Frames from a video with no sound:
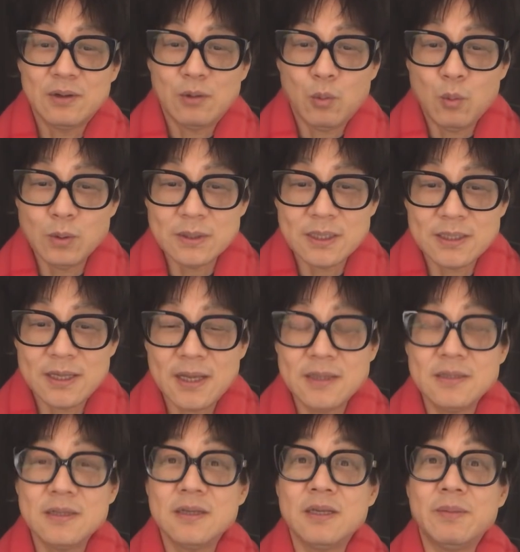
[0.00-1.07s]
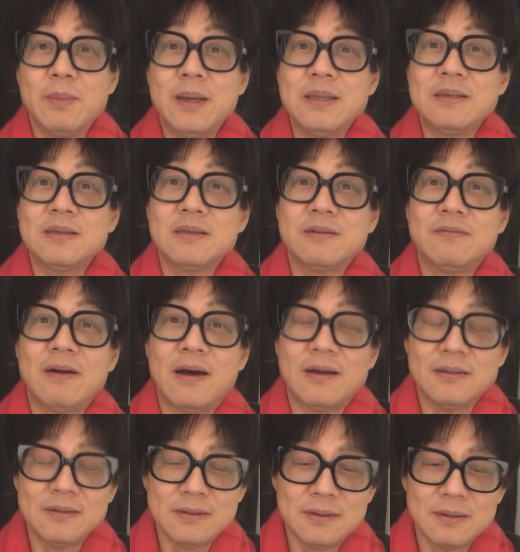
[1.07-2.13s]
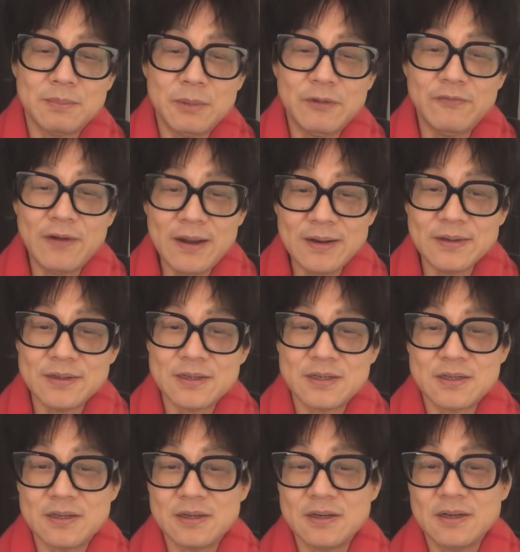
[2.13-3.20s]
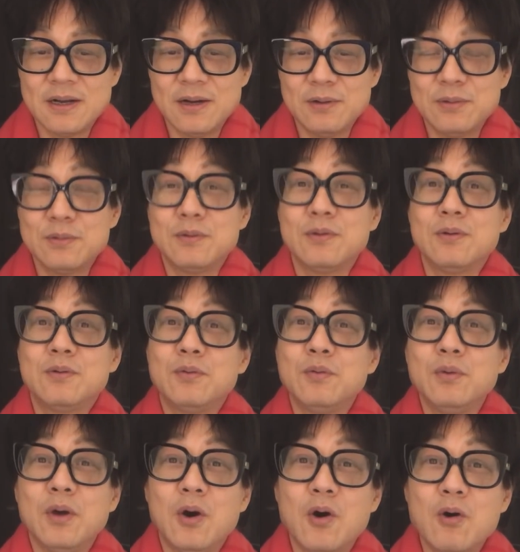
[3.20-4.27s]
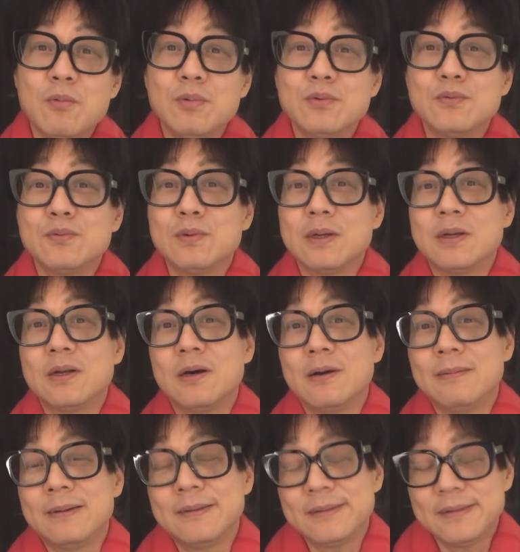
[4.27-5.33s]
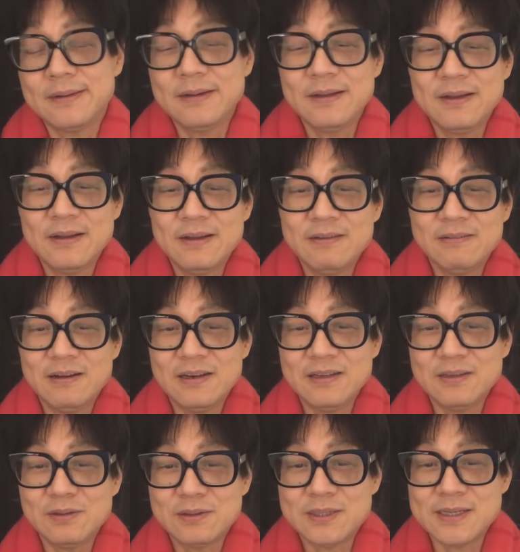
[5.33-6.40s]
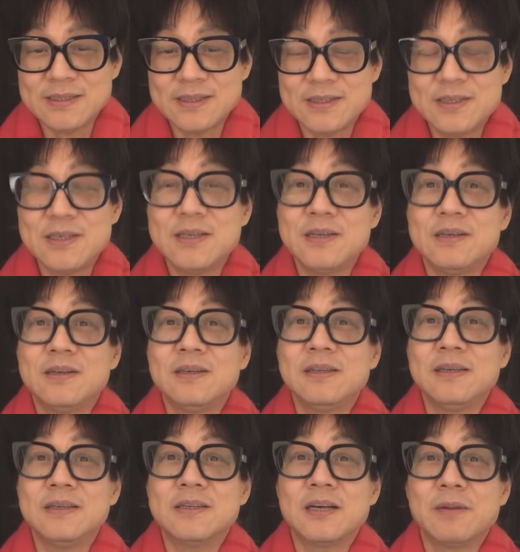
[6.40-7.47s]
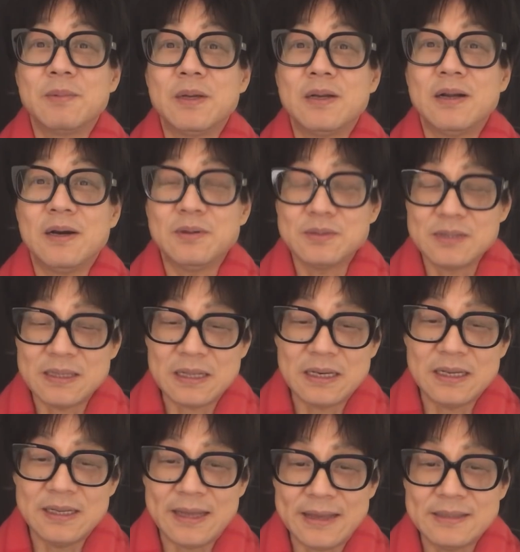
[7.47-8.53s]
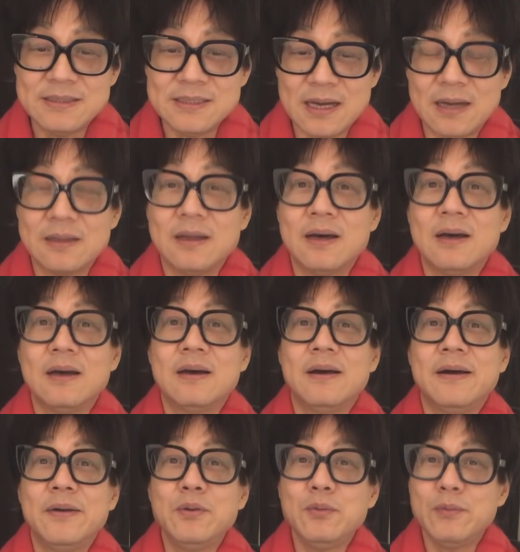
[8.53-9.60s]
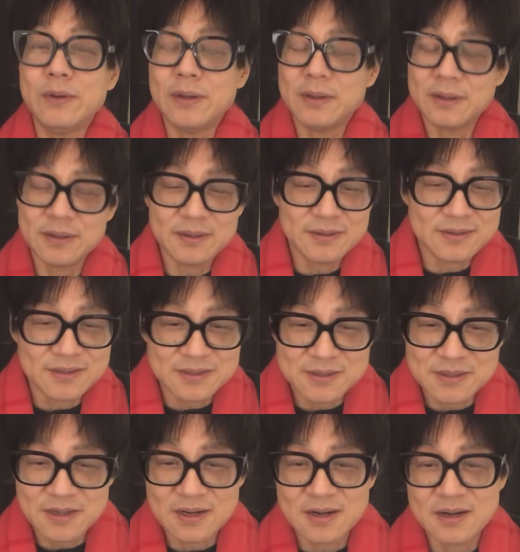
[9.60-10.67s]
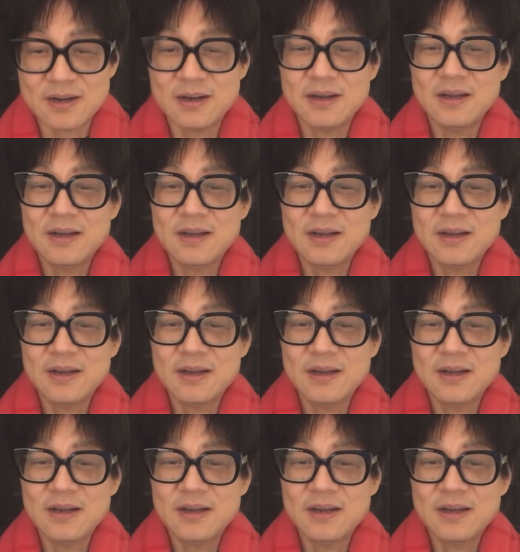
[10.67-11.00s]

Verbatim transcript: 窝在天津呢也没自己的房子，没饭吃，然后终于 hold 不住了，知道吧？完了以后站在汽车顶上面，然后在那里演讲呢。哎呦喂，这个事儿，